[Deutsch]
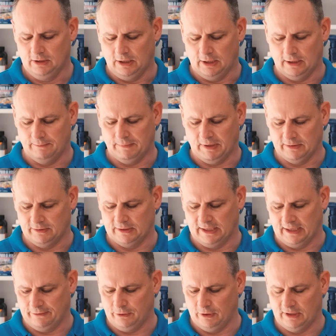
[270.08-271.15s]
Ähm, also
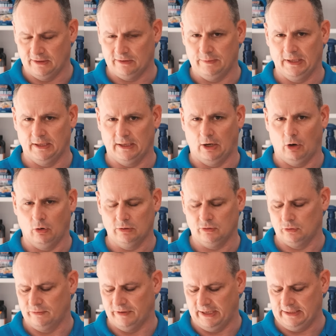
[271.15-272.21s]
dafür, das wäre auch
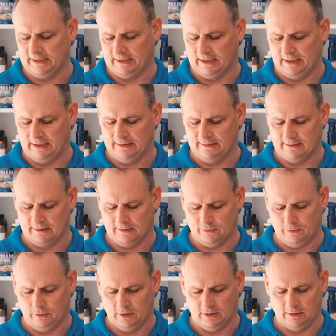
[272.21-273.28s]
so ein weiterer Einsatz
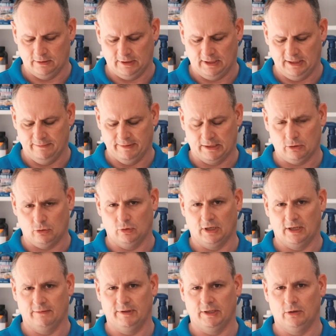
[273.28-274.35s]
für die wettcode
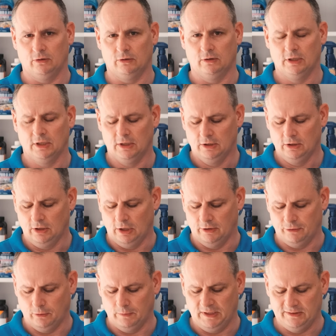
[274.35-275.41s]
anwendung äh,
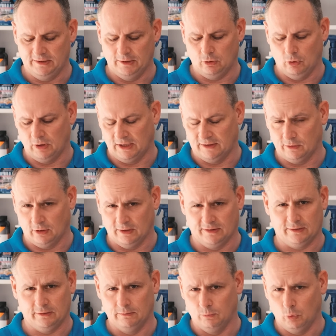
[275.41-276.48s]
vom EasyCode.
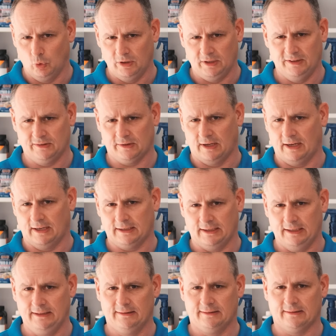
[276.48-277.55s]
Ansonsten Multistar,
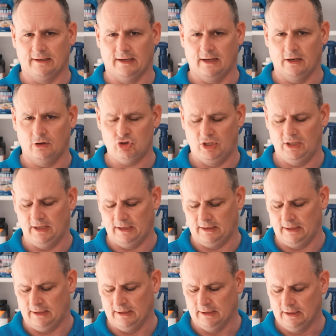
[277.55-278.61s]
Greenstar,
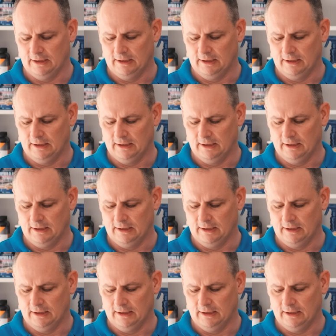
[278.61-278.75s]
G-Technik,